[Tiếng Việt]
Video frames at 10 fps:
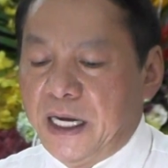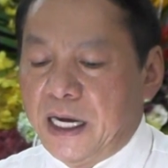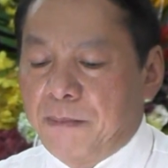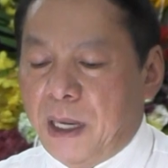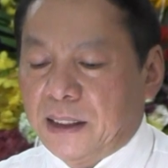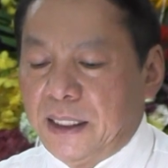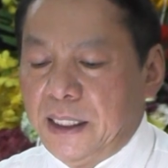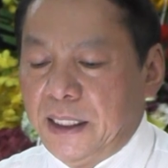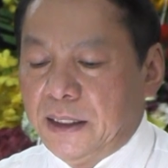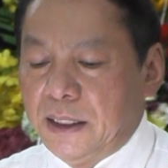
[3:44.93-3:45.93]
tịch Hội đồng Nhân
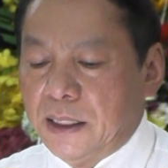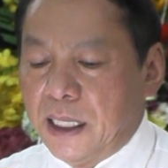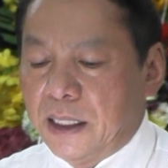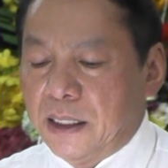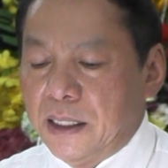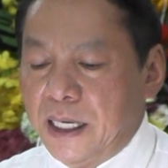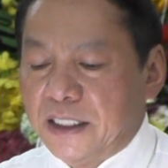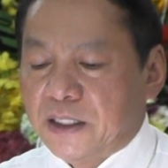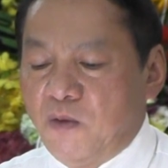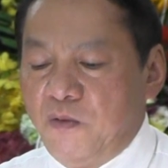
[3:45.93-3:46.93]
dân tỉnh ghi nhận,
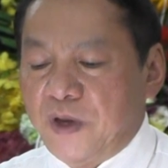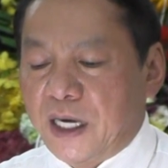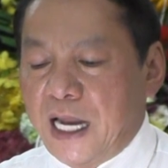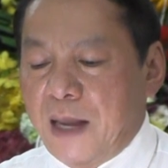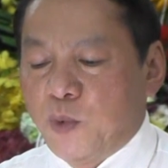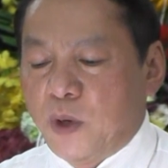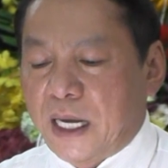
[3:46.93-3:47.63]
chúc mừng và